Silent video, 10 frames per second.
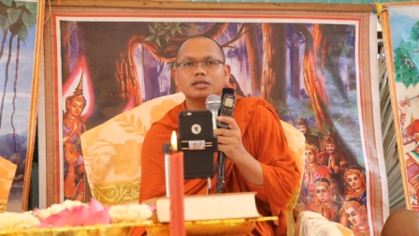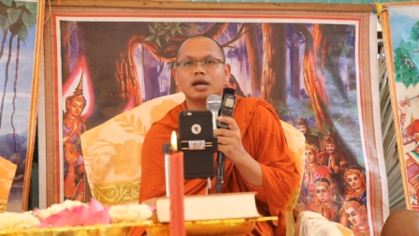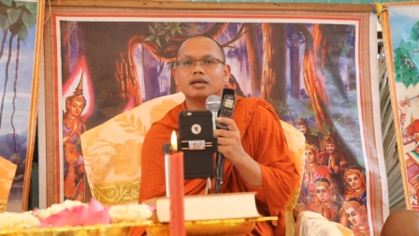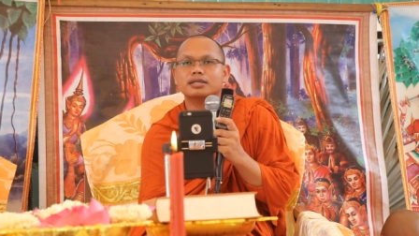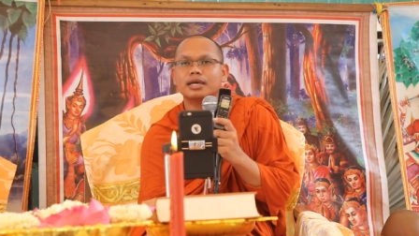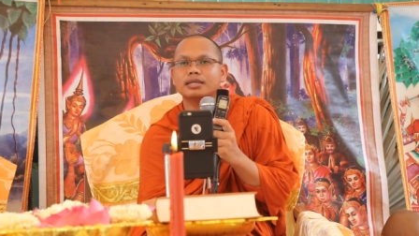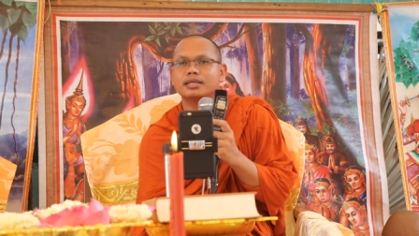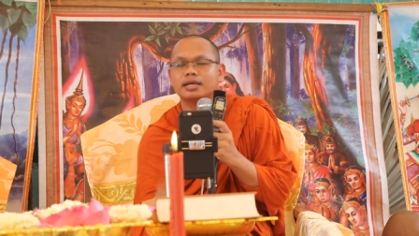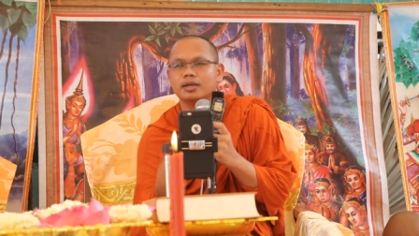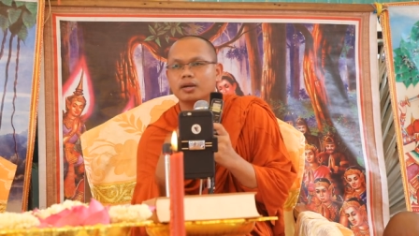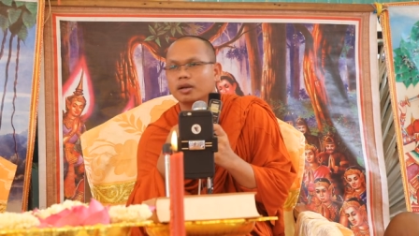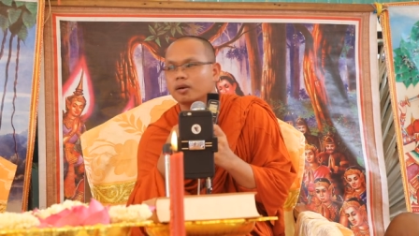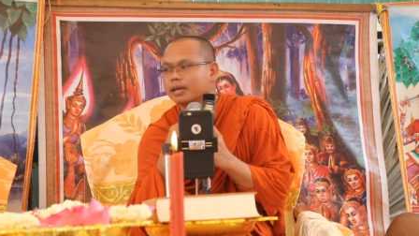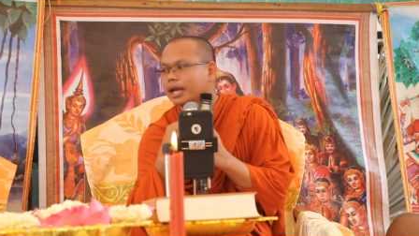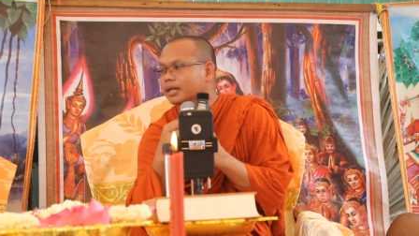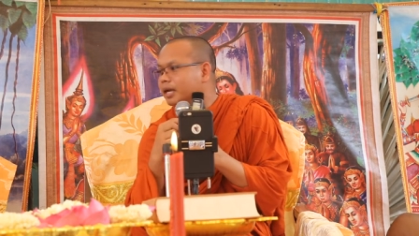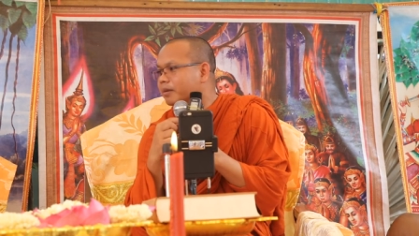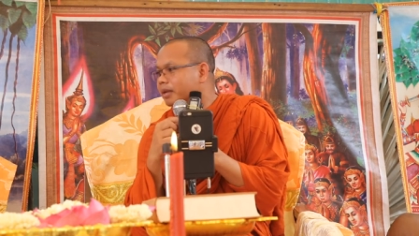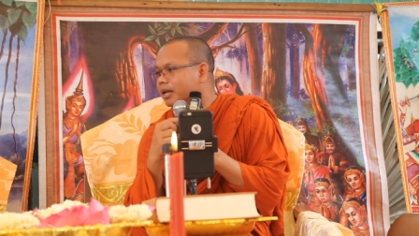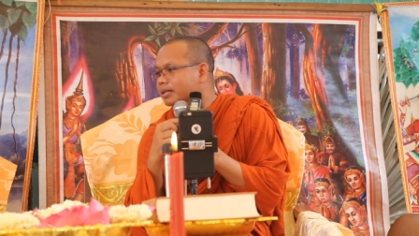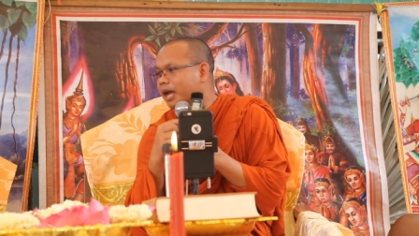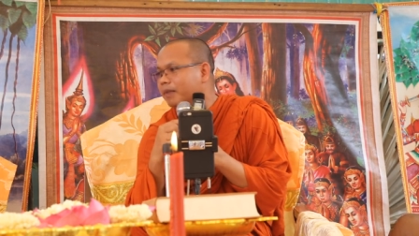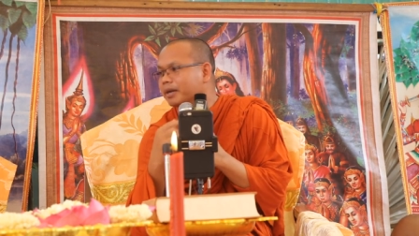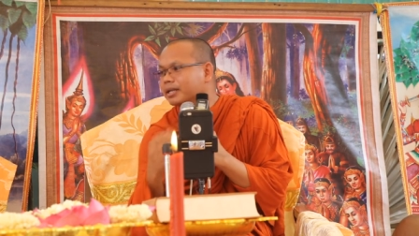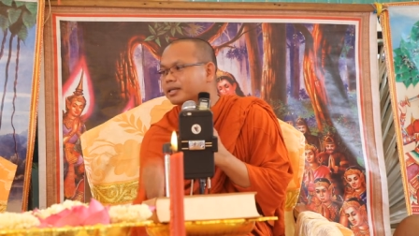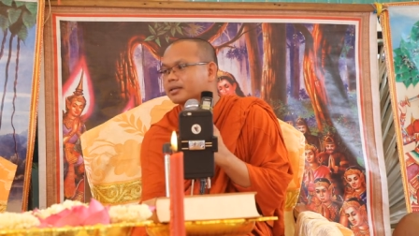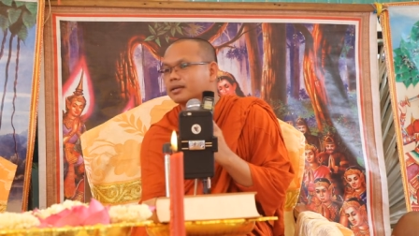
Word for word: chẳng che tê đôi lồng đá tay đang thầm ấy